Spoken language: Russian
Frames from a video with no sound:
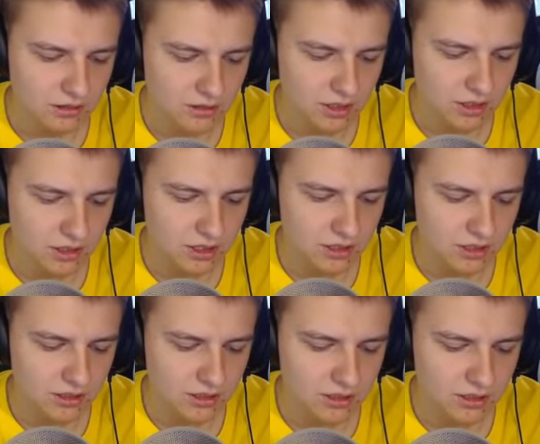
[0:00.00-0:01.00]
Так,
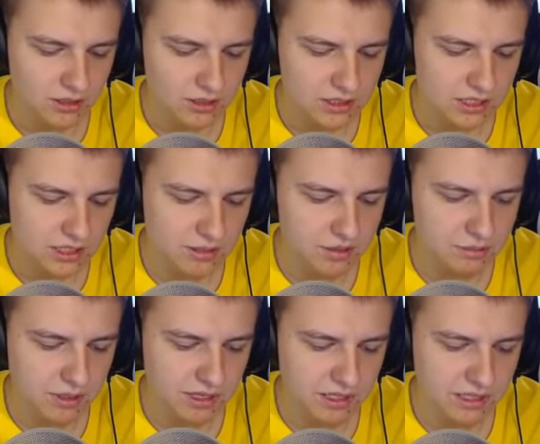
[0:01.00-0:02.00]
ладно. Ставим
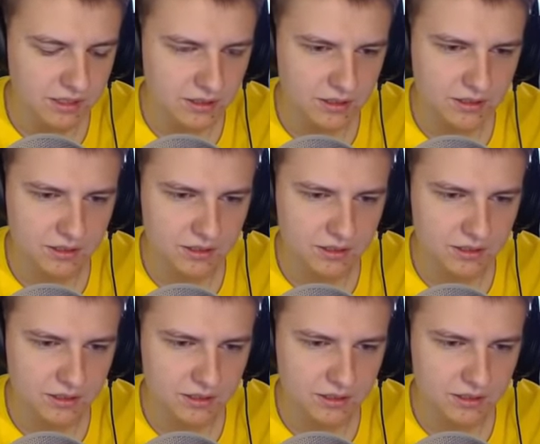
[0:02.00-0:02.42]
спарки.